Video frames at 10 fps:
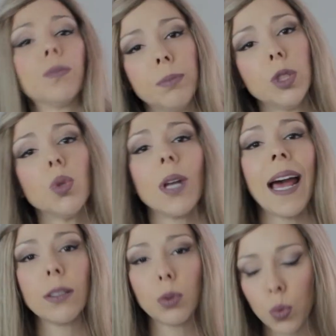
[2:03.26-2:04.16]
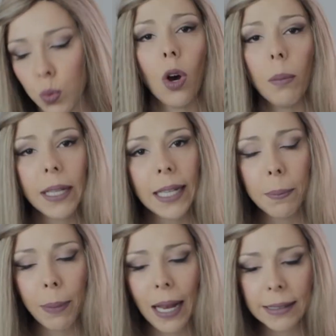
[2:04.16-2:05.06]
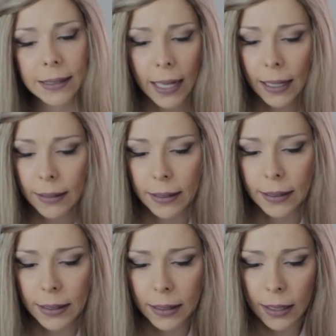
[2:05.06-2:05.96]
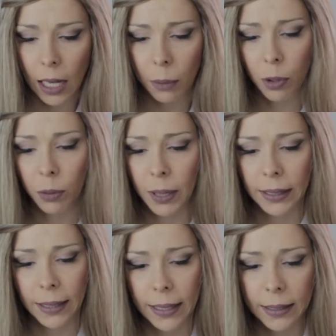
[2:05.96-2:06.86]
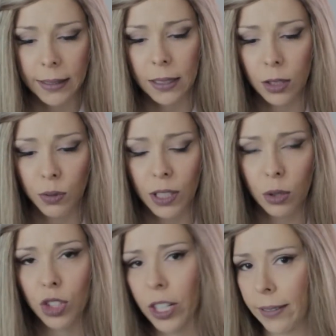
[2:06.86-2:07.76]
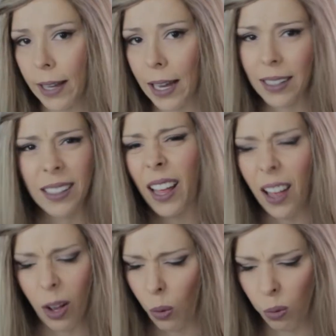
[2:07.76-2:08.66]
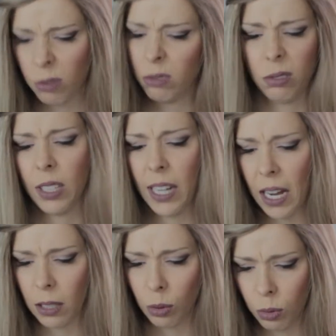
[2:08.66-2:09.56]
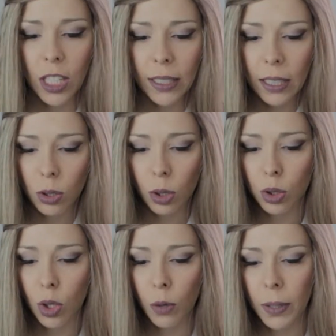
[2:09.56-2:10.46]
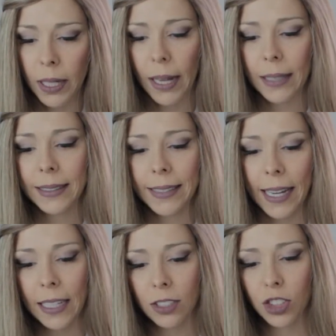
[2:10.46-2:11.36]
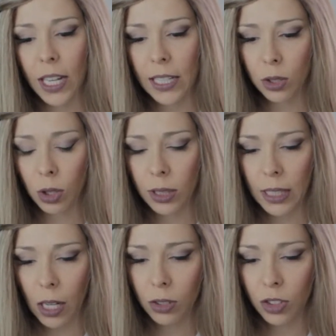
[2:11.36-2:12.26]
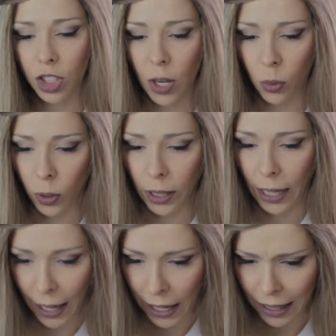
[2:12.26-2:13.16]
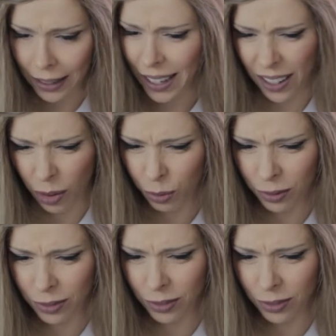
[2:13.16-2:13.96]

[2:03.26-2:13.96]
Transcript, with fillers: misturado. Comeria placenta se ela prometesse juventude eterna? Não. Credo. Já tentou descobrir as senhas de rede social de alguém? Não.